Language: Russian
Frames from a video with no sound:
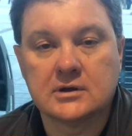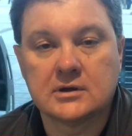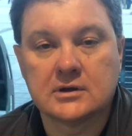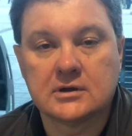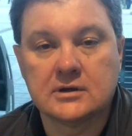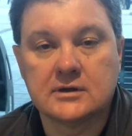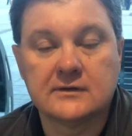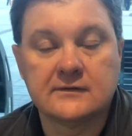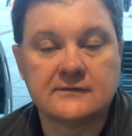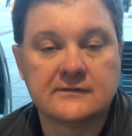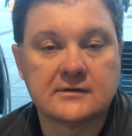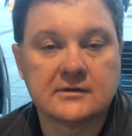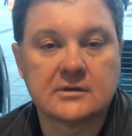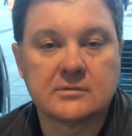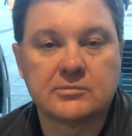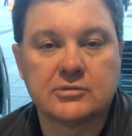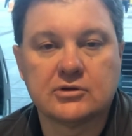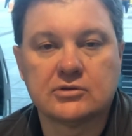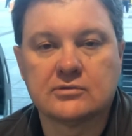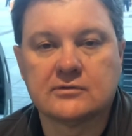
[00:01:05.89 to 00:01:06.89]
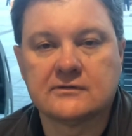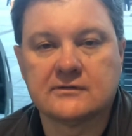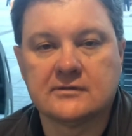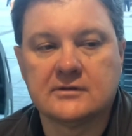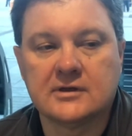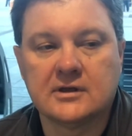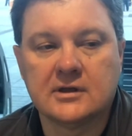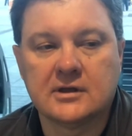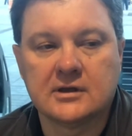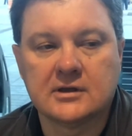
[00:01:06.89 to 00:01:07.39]
если это приносит
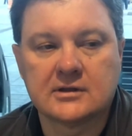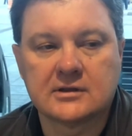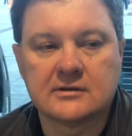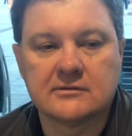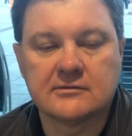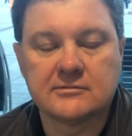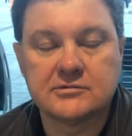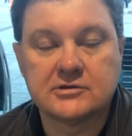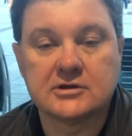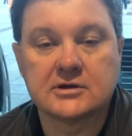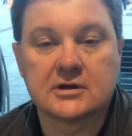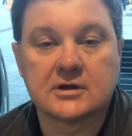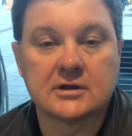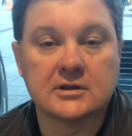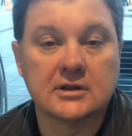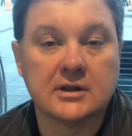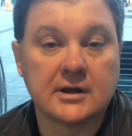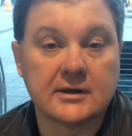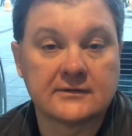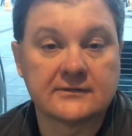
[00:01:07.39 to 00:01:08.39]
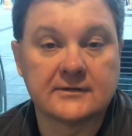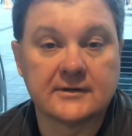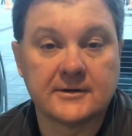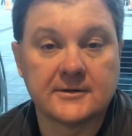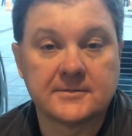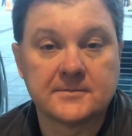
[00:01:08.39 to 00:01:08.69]
деньги, это вообще классно.